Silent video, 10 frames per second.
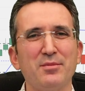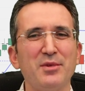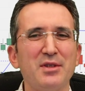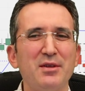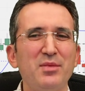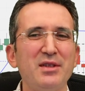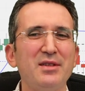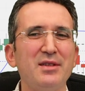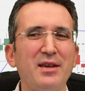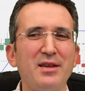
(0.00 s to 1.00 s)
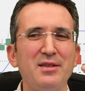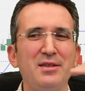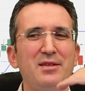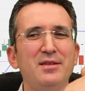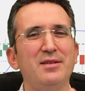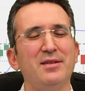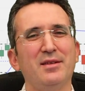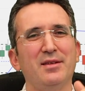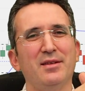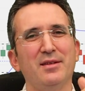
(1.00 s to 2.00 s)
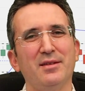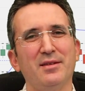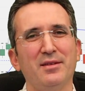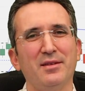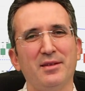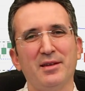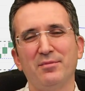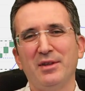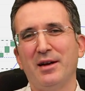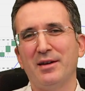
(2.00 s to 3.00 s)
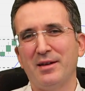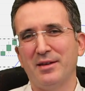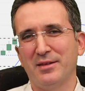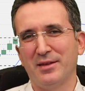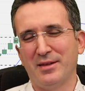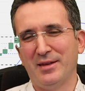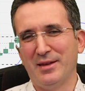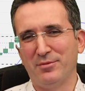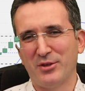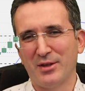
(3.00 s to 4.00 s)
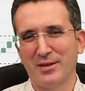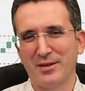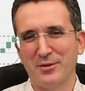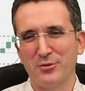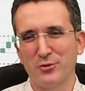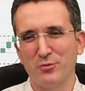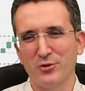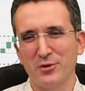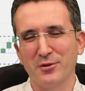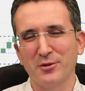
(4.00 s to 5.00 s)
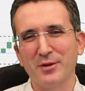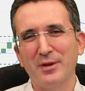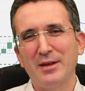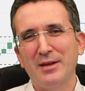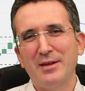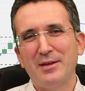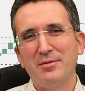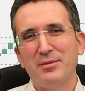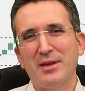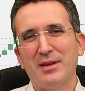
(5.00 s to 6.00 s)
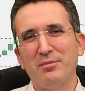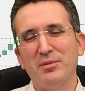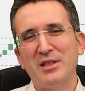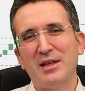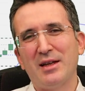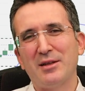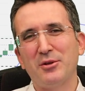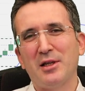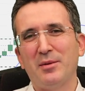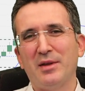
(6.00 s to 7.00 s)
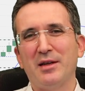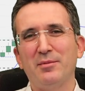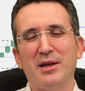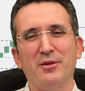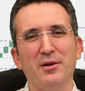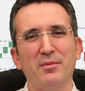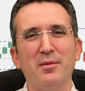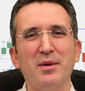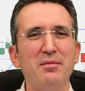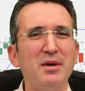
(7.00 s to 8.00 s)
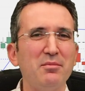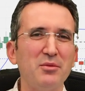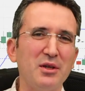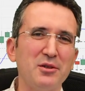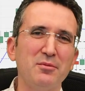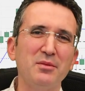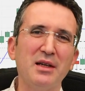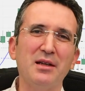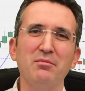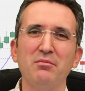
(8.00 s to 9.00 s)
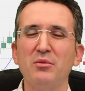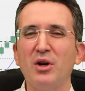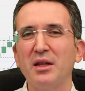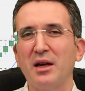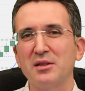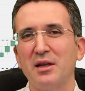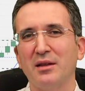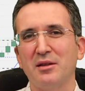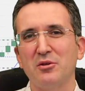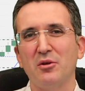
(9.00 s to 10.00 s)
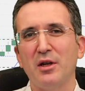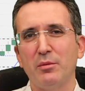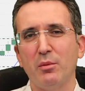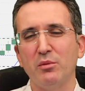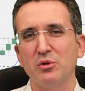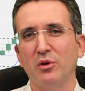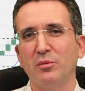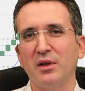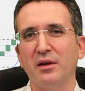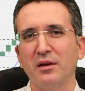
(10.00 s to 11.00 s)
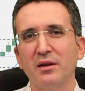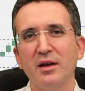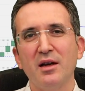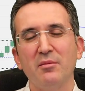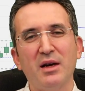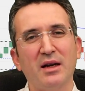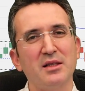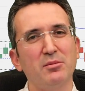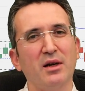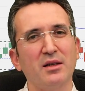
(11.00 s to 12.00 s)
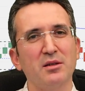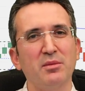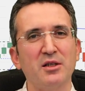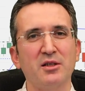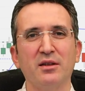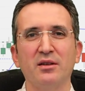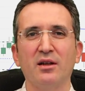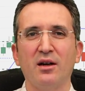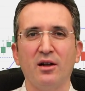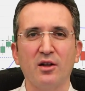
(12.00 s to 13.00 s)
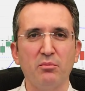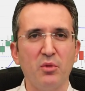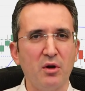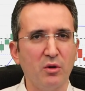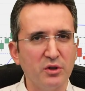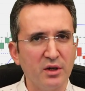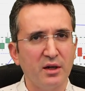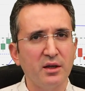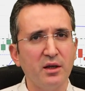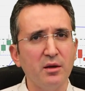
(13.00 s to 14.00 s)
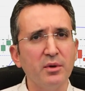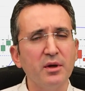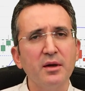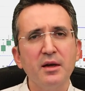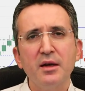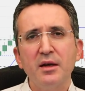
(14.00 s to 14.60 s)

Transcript: çıkmasını biz 8 20'lerden 7.76'ya düşmüş olduk. Peki bir şeyler söylemelerini bekliyorum ama ben müneccim değilim. Bu kadar saatte söylememiş olmaları, Merkez Bankası Başkanı da kalkıp böyle o Draghi gibi